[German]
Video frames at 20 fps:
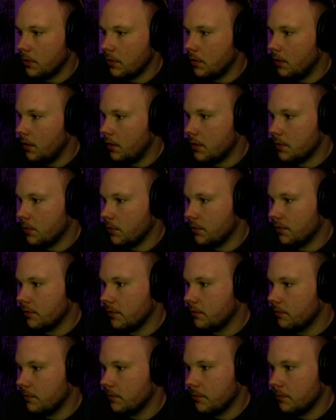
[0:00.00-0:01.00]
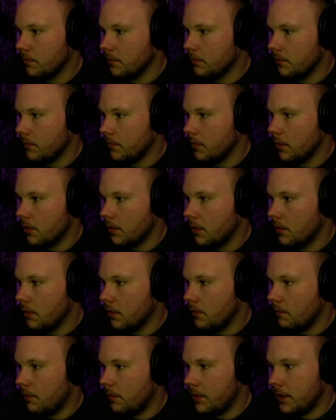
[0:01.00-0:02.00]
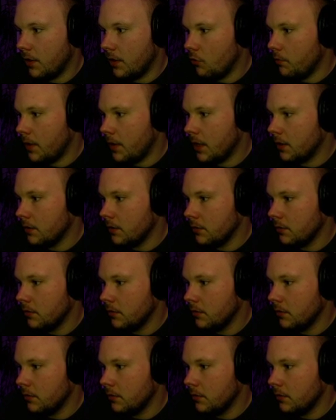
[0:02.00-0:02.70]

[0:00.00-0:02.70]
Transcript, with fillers: Ich muss. Weil der Umhang.